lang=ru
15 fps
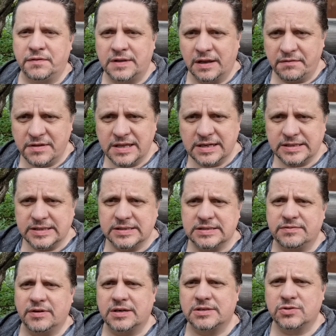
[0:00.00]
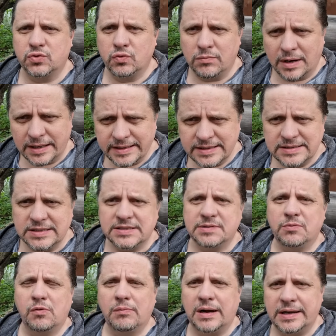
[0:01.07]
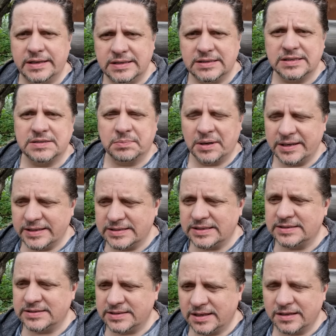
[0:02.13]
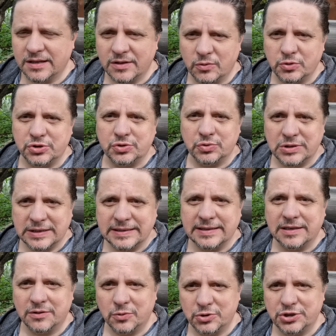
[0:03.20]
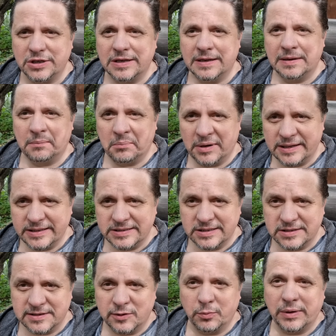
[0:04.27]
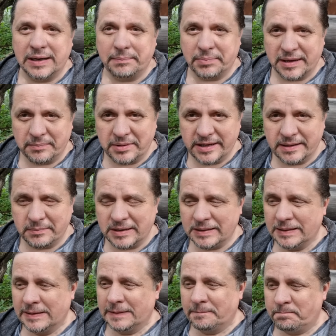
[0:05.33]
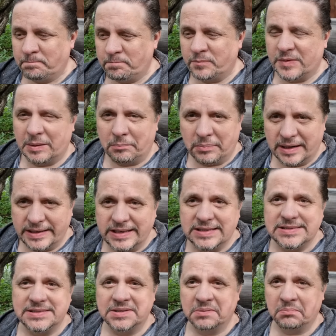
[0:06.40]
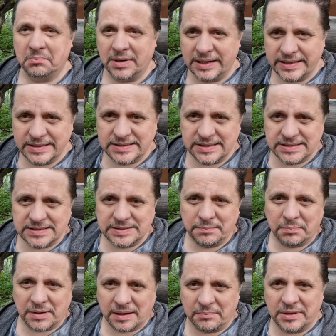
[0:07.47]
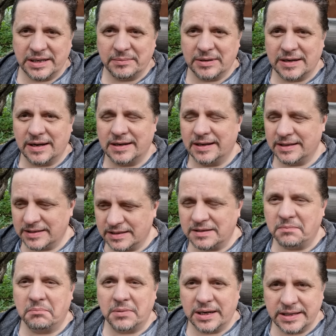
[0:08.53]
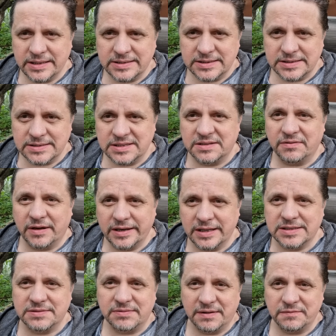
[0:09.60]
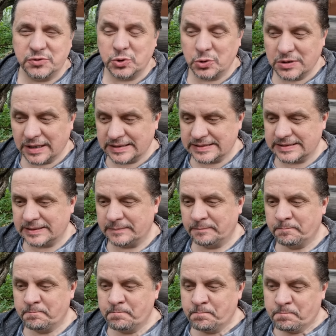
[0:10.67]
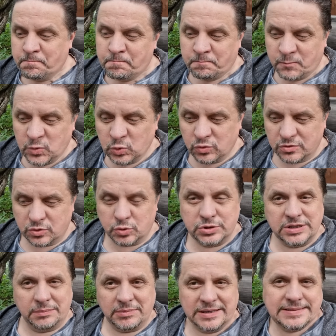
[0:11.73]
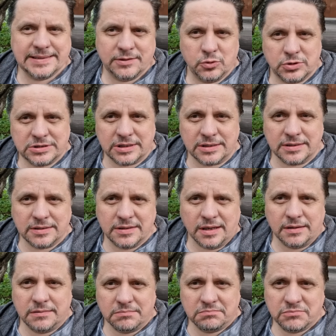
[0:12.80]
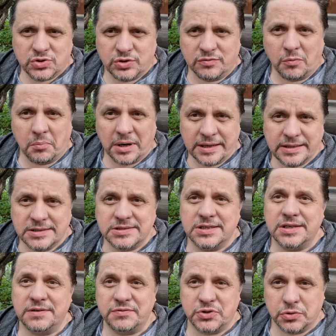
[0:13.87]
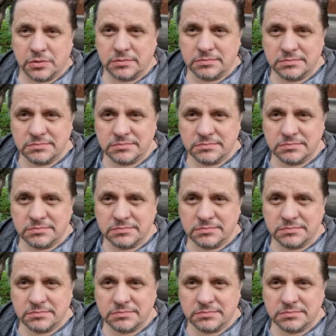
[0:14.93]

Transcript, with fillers: Доверьтесь Творцу, молитесь Ему, молитесь, молитесь день и ночь, с утра до ночи молитесь. Любая проблема, болезнь, молитесь. Проблема какая-то, там, молитесь, и Творец вам все даст. Ну, друзья мои, с одной стороны, да, чего молиться и все.